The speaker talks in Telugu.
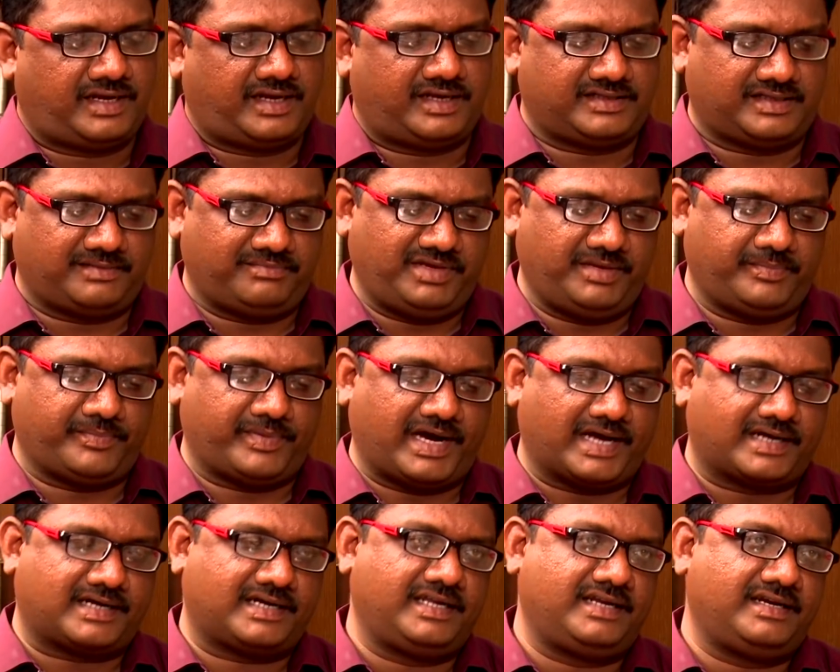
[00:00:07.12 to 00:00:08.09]
అయితే మీ
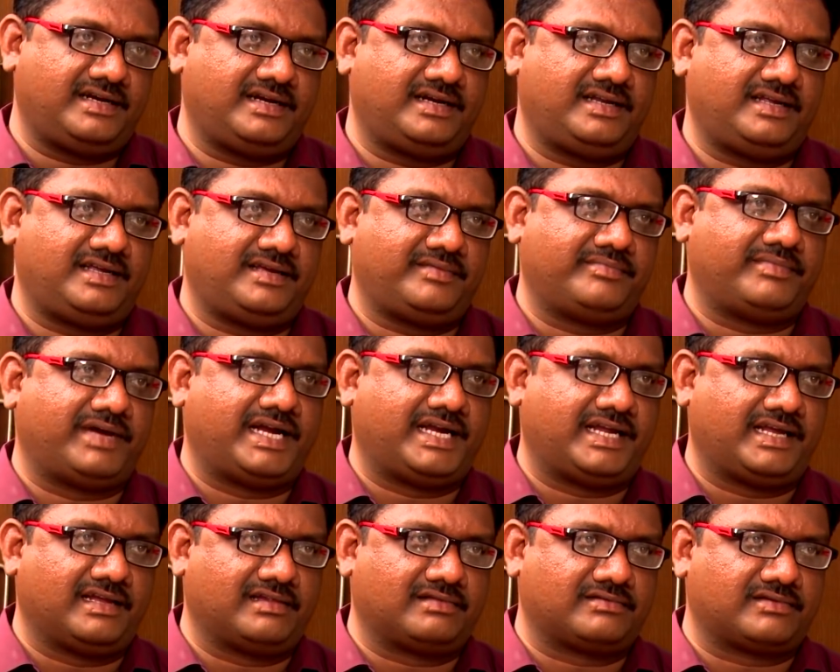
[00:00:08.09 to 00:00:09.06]
పార్టీ నుండి
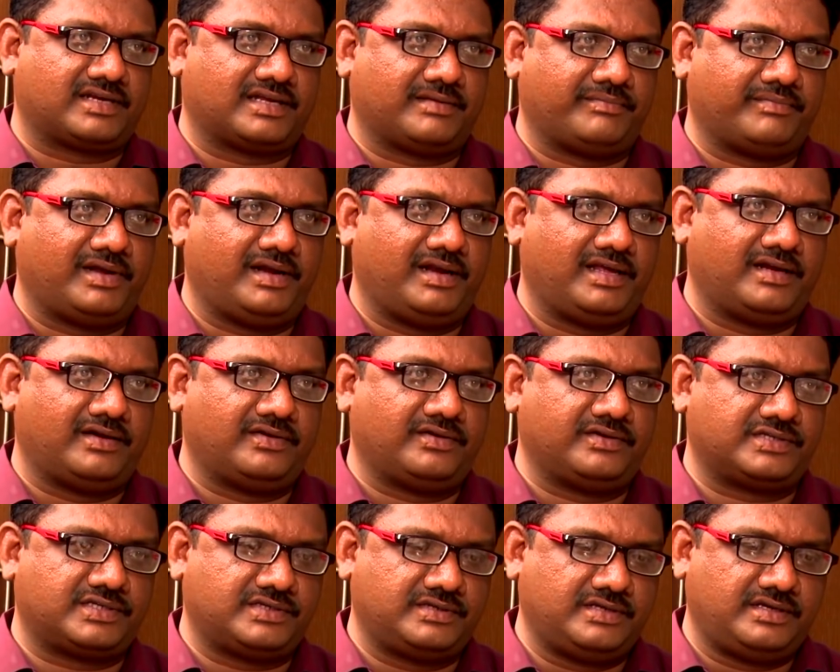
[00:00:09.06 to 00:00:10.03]
బయటికి వెళ్తున్న
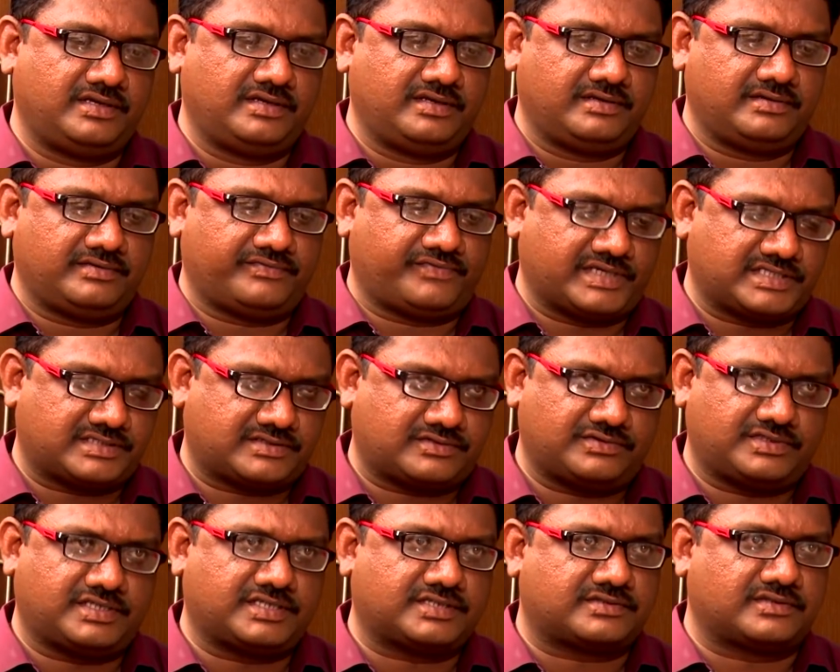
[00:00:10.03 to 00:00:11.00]
ఎమ్మెల్యేలు
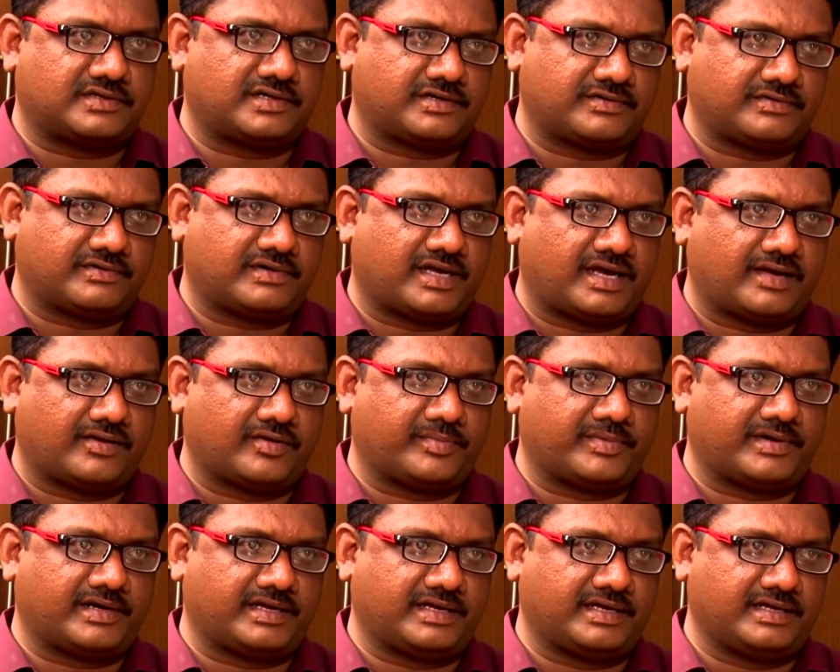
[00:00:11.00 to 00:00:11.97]
ఫస్ట్ చేస్తున్నటువంటి
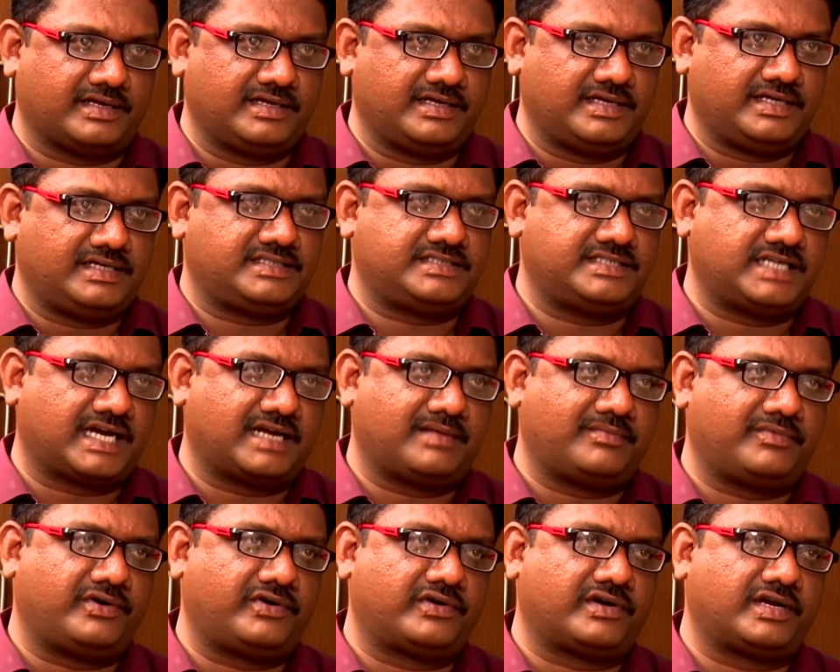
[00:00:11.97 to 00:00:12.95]
ఆరోపణ
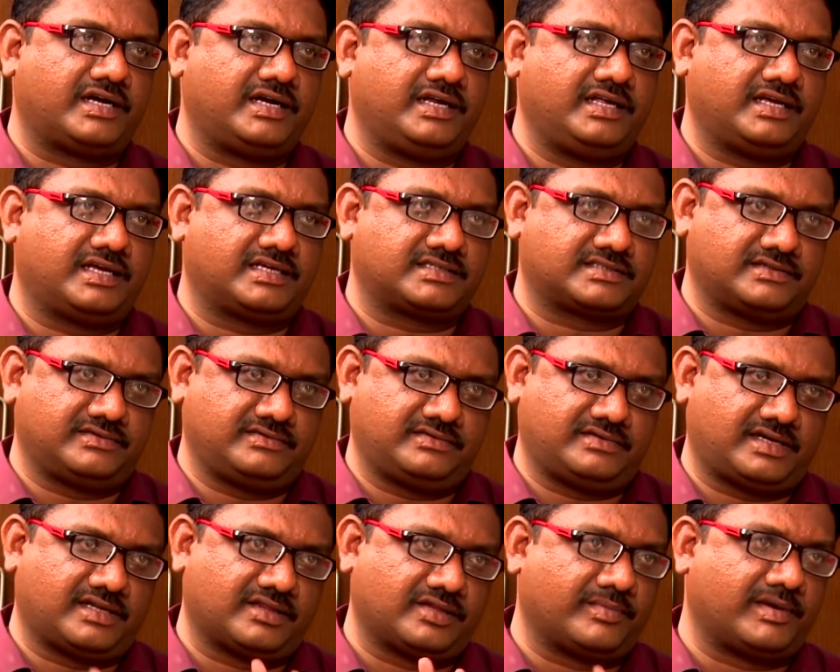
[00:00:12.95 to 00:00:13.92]
జగన్మోహన్ రెడ్డి అసలు
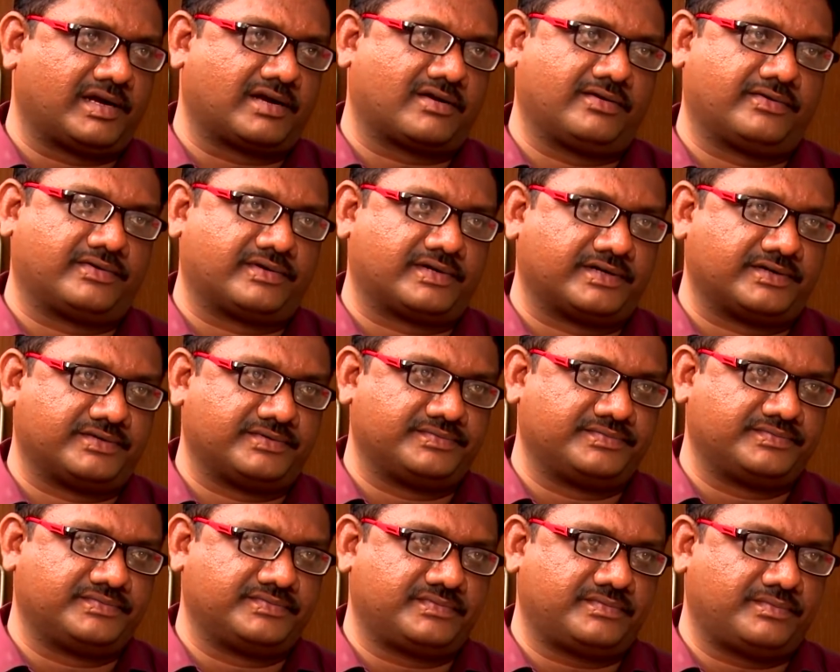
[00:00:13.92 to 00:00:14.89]
అందుబాటులో ఉండడు
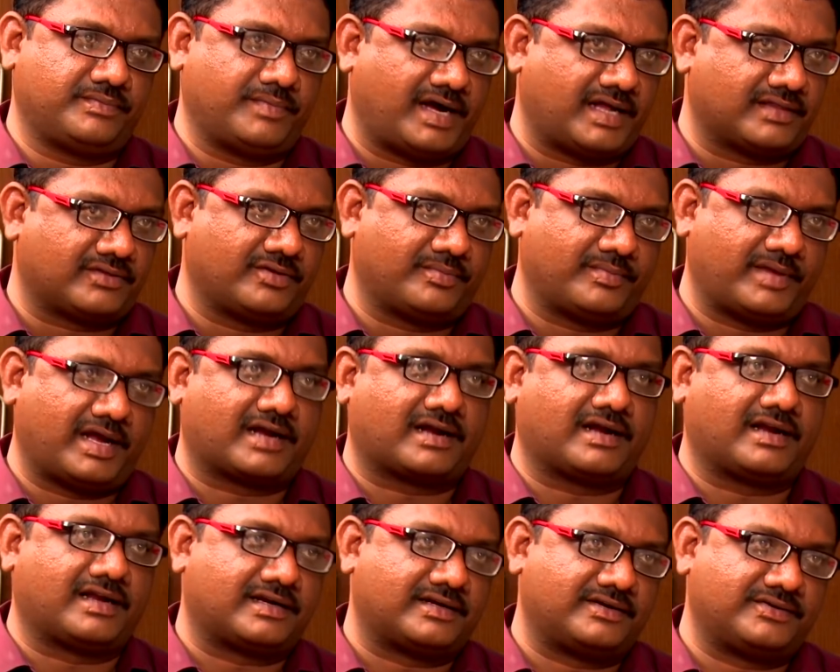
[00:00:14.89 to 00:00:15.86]
మాతో
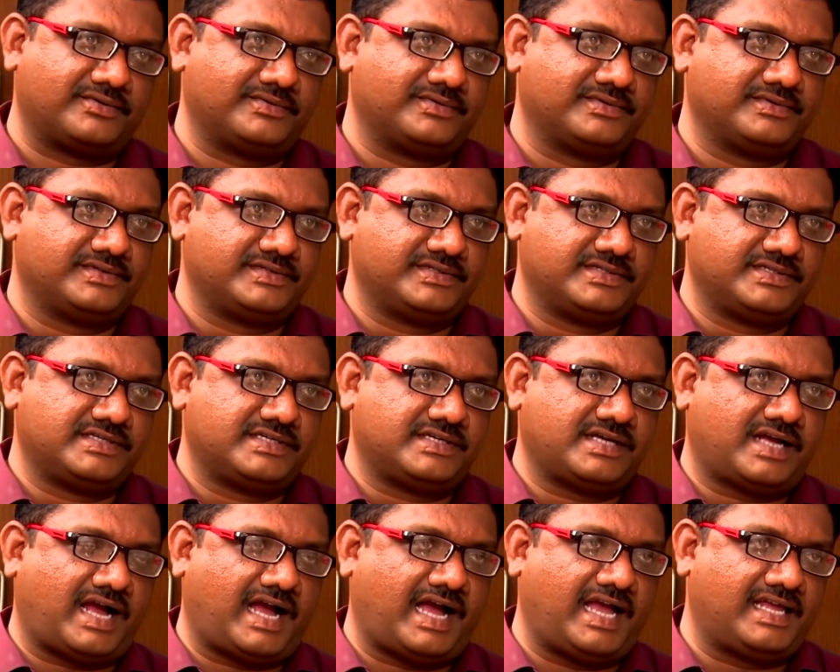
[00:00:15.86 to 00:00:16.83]
మాట్లాడు
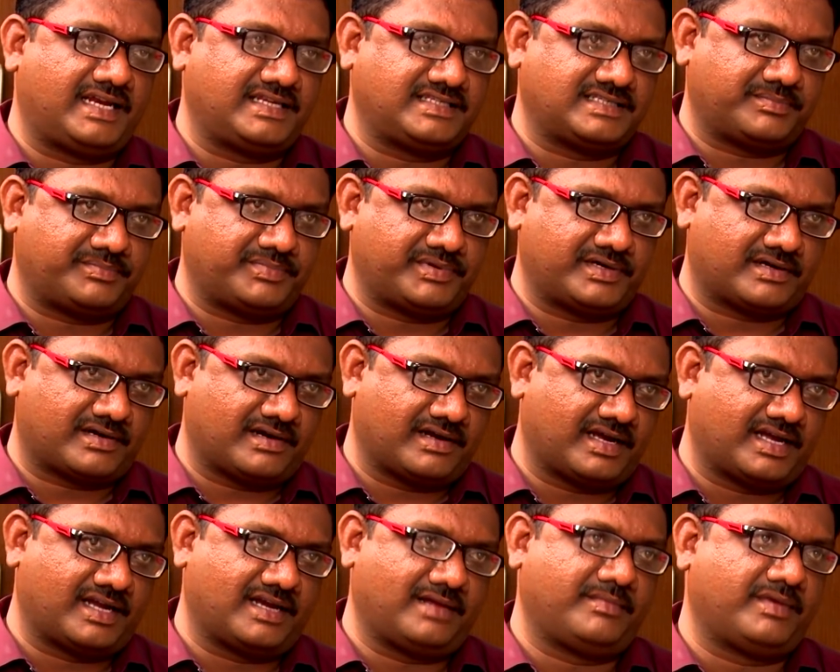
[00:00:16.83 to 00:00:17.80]
ఆయన
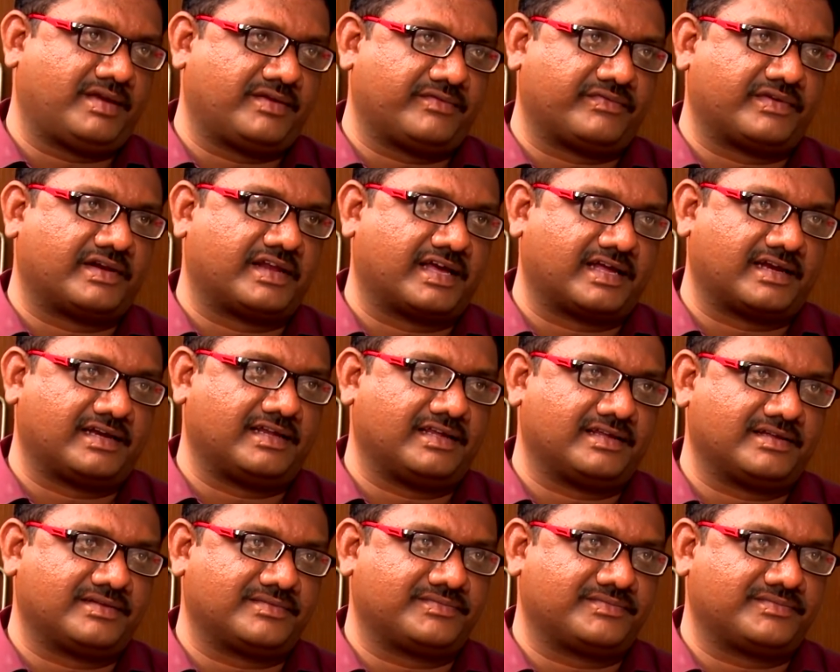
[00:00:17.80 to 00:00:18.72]
చెప్పినట్లుగానే మేము వినాలి